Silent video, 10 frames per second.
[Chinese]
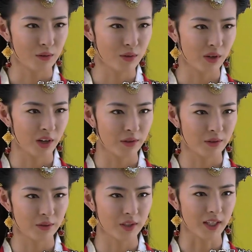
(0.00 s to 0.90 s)
皇宫虽
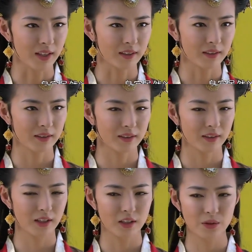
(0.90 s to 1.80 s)
然凶险，
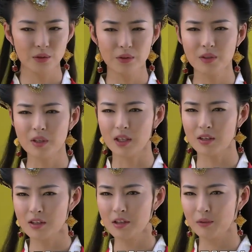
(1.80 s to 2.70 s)
可是区
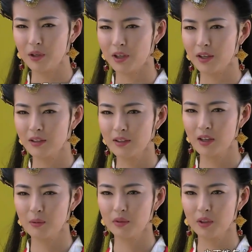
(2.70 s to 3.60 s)
区几个侍卫
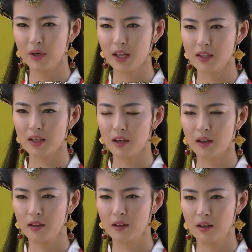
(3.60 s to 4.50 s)
也不能怎么
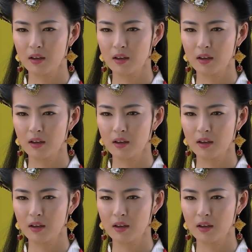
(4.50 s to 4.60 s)
样。